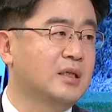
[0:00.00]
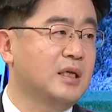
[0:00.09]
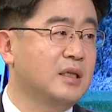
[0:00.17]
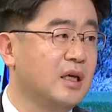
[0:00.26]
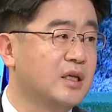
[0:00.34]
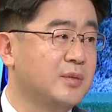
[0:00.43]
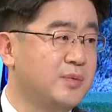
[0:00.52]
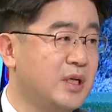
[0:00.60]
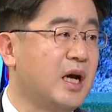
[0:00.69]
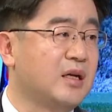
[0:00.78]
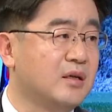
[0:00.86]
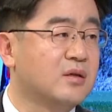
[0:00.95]
상당히 쉽지
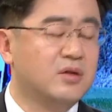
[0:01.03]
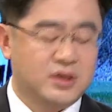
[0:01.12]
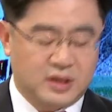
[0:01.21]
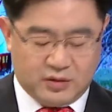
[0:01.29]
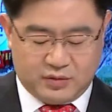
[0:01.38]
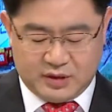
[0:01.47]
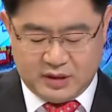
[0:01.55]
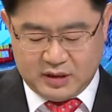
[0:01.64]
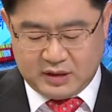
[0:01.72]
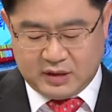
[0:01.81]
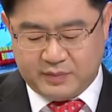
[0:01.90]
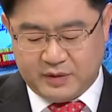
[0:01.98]
그런가요? 않을 것이라고
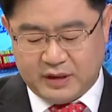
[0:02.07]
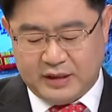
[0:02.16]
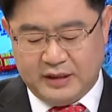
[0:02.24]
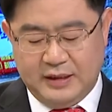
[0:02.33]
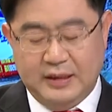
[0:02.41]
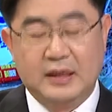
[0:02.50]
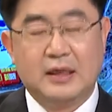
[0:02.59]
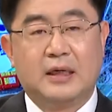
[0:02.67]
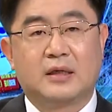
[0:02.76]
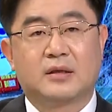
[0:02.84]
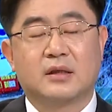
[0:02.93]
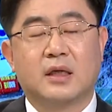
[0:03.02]
생각을 네. 합니다.
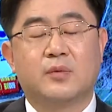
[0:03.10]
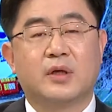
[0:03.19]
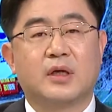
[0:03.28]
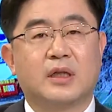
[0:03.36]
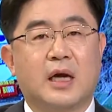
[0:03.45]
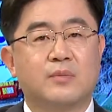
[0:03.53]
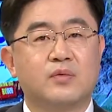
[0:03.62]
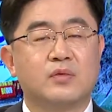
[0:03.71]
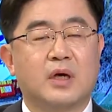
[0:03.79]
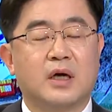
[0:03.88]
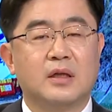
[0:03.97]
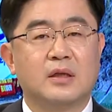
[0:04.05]
아, 그렇다 보니까
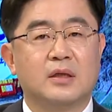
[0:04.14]
당분간